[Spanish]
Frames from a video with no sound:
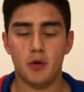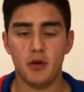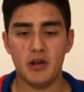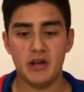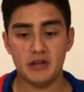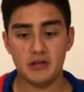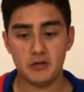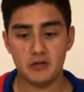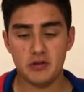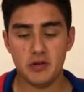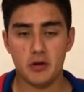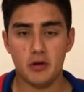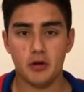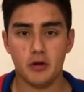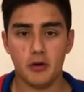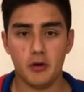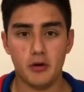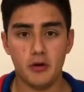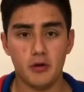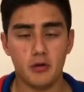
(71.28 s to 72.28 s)
El proyecto
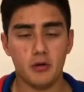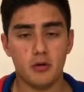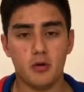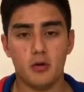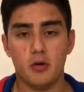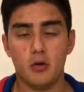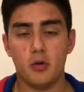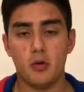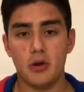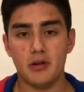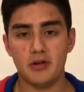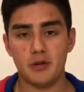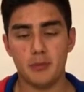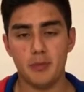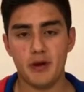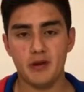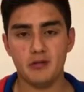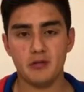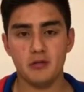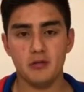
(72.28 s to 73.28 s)
se logró con
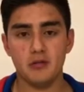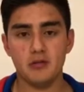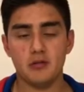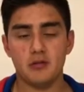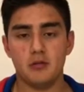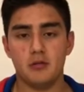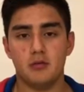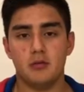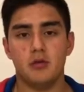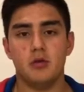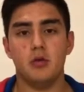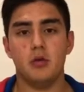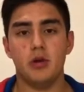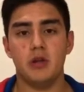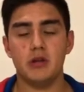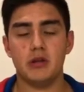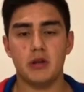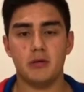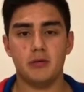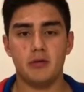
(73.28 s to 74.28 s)
cuatro pasos
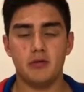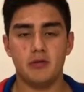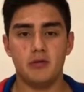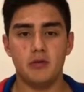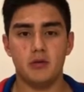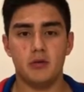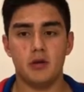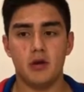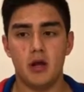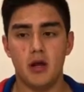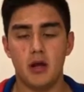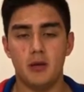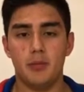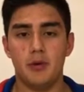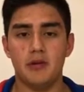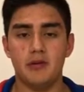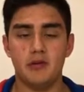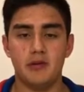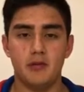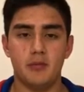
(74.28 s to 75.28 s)
y una intervención
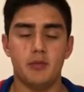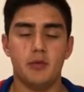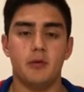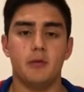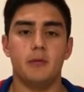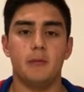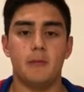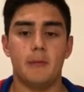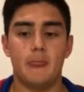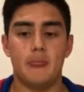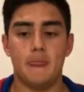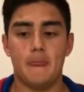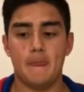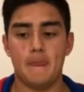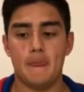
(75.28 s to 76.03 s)
al principio.